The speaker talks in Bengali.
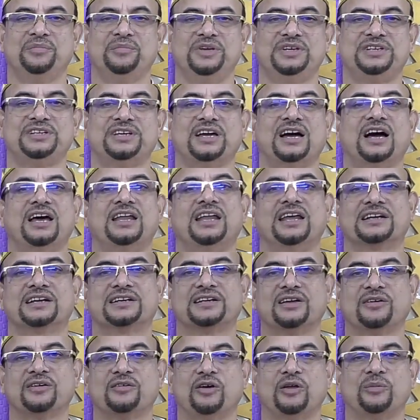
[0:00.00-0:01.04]
বিশাল
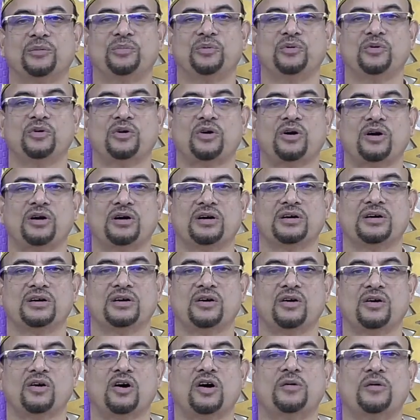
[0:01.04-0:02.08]
একটা গল্প
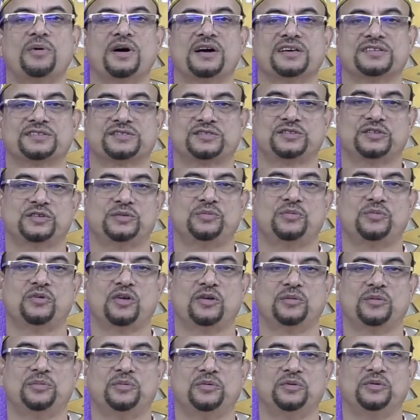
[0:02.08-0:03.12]
অবাস্তব
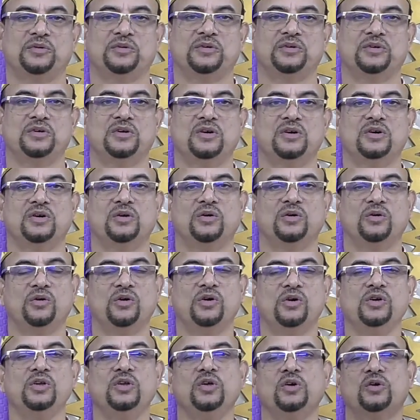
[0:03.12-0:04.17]
গল্প
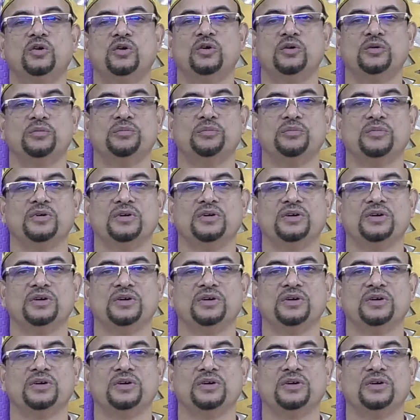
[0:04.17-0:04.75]
ওই রকম